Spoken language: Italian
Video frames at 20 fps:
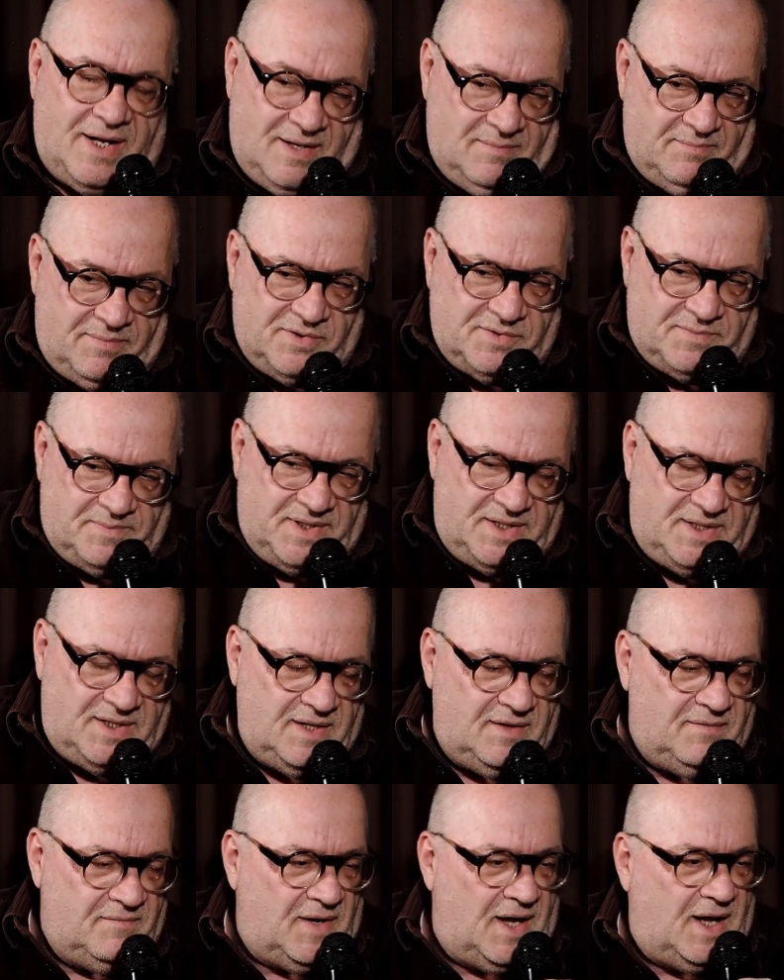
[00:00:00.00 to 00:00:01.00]
anche in
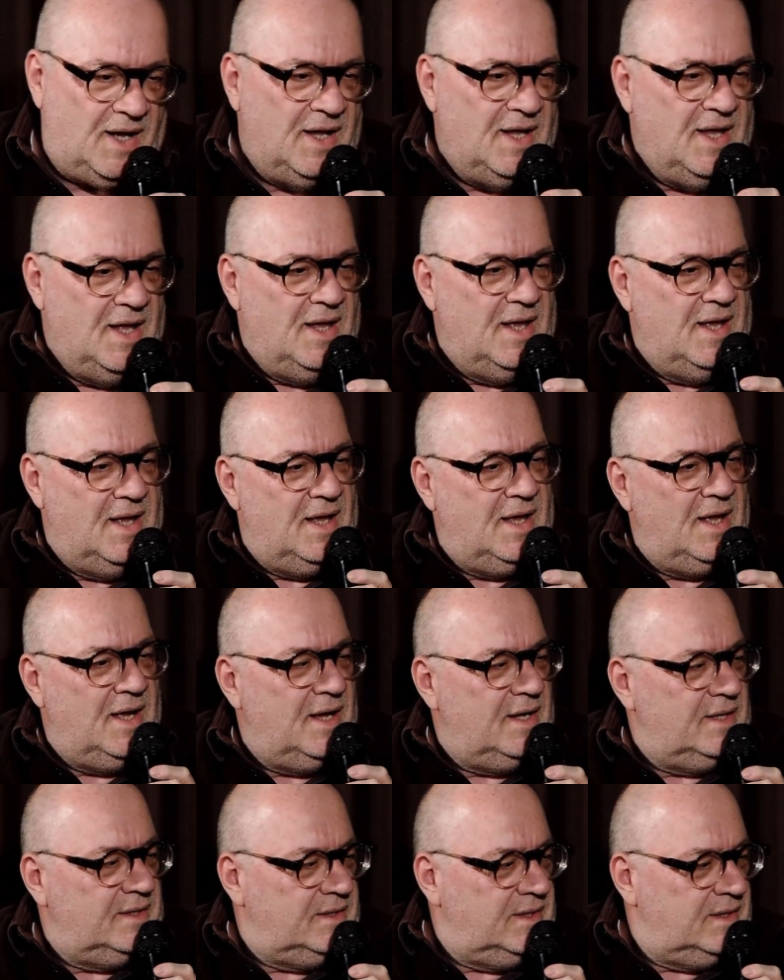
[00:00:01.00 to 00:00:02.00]
prospettiva
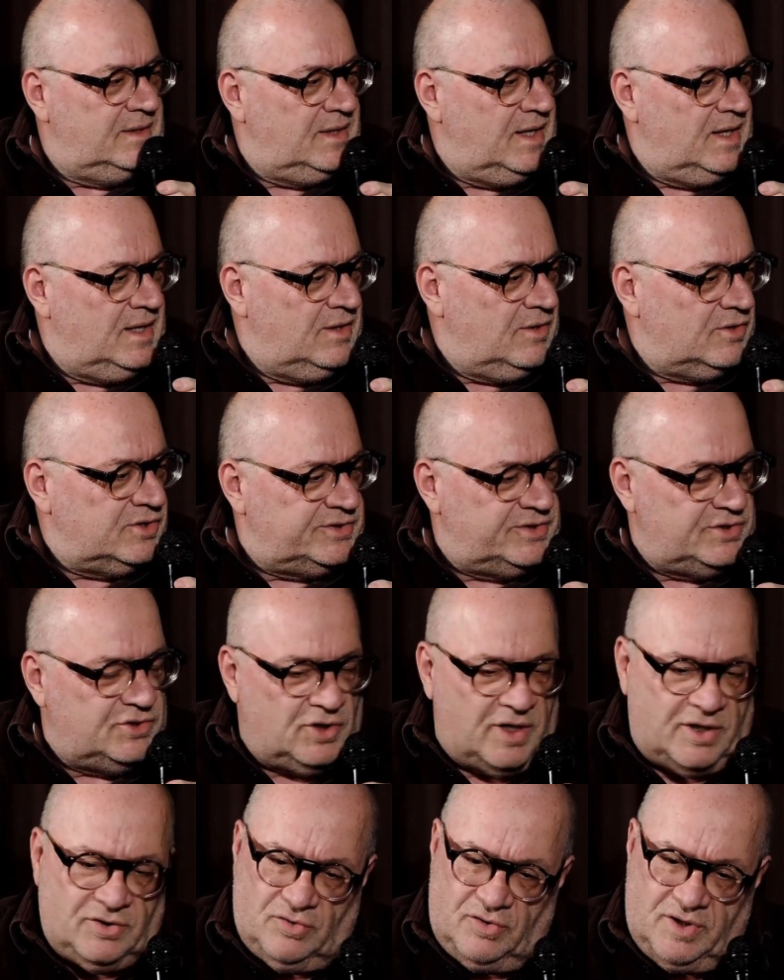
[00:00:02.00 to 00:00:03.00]
uh, di, dei nostri
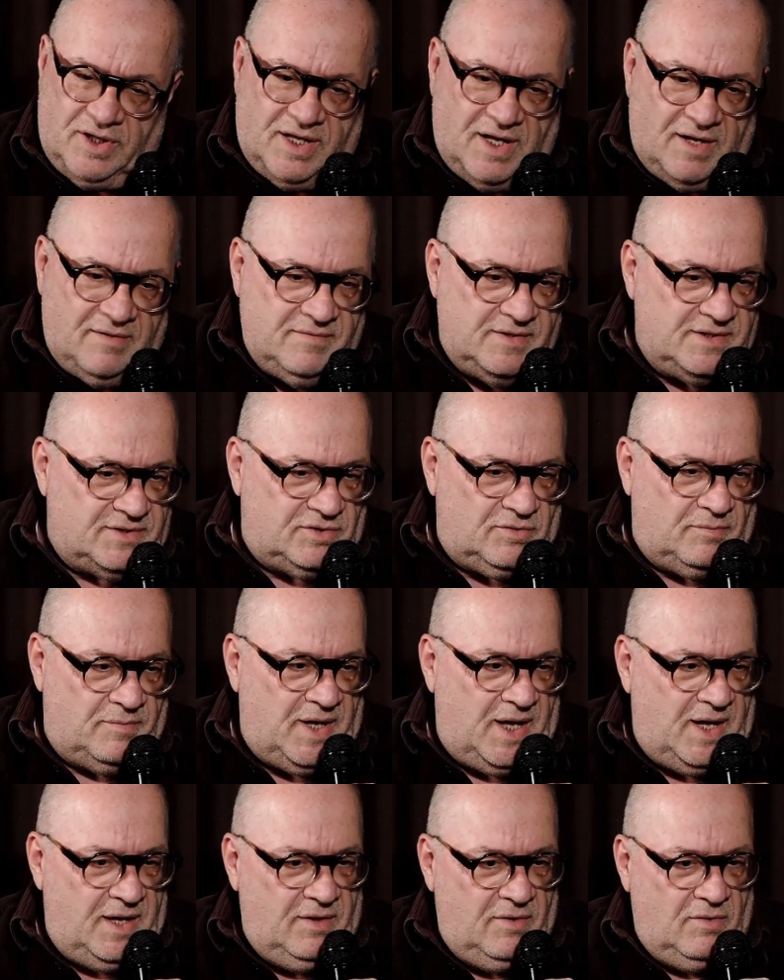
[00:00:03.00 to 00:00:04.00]
giocatori, chi hai visto
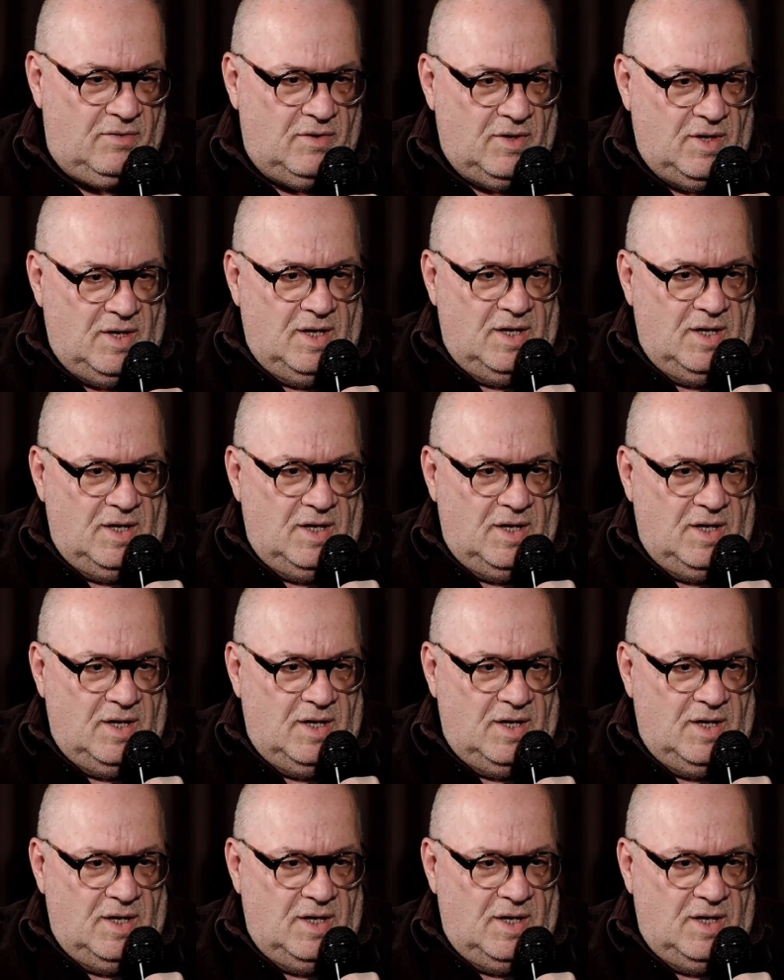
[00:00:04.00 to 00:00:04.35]
meglio?